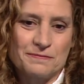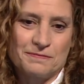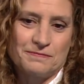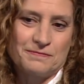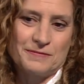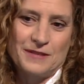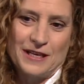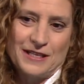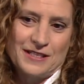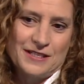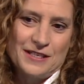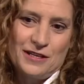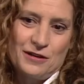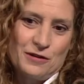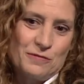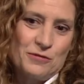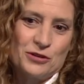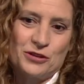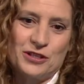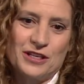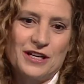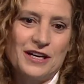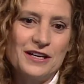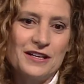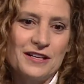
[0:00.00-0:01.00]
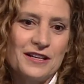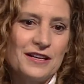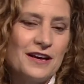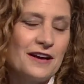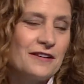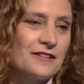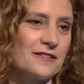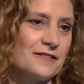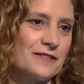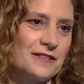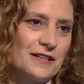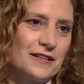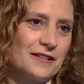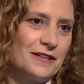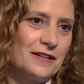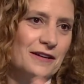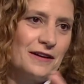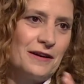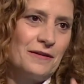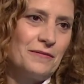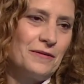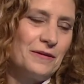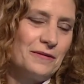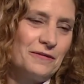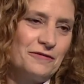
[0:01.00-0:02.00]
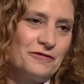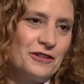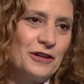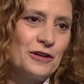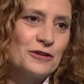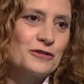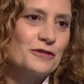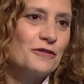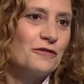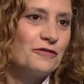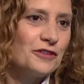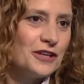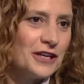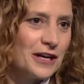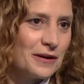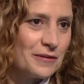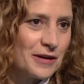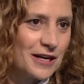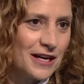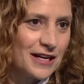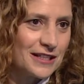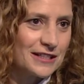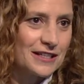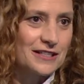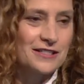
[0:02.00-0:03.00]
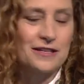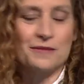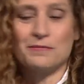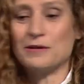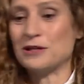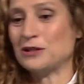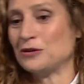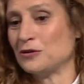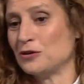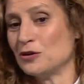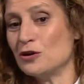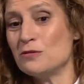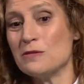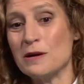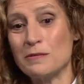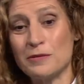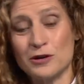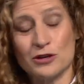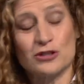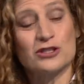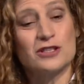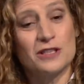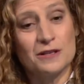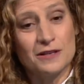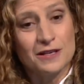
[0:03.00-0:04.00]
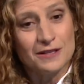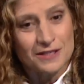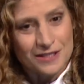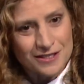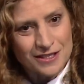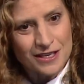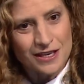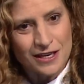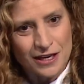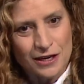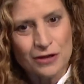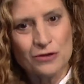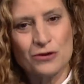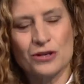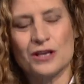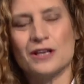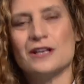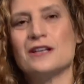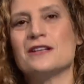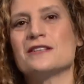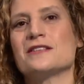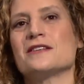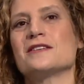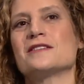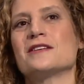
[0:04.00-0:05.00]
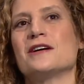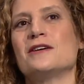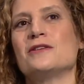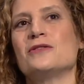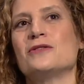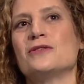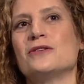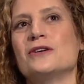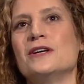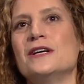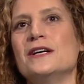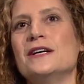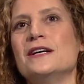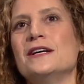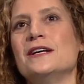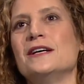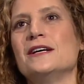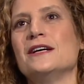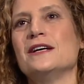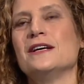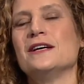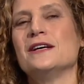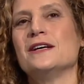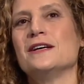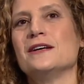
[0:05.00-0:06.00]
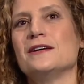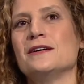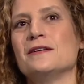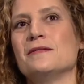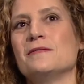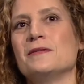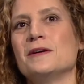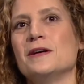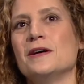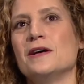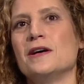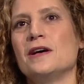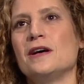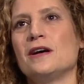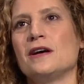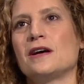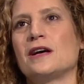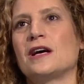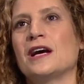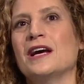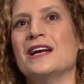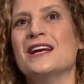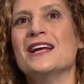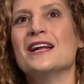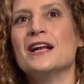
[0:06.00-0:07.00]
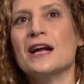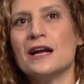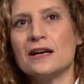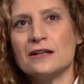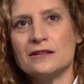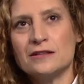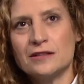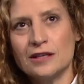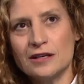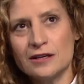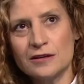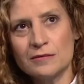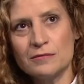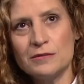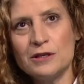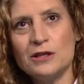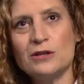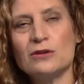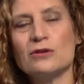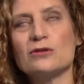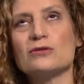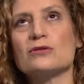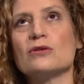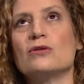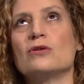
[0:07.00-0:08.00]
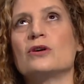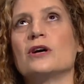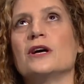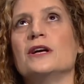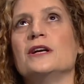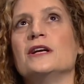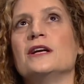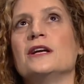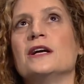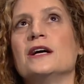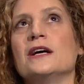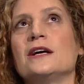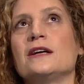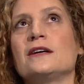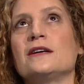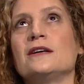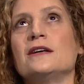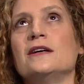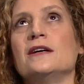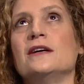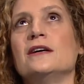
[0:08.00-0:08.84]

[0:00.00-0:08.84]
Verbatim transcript: así como tirar ideas, este, filosofía barata y zapato de goma, pero sí, sí creo que es necesario eh, generar términos o generar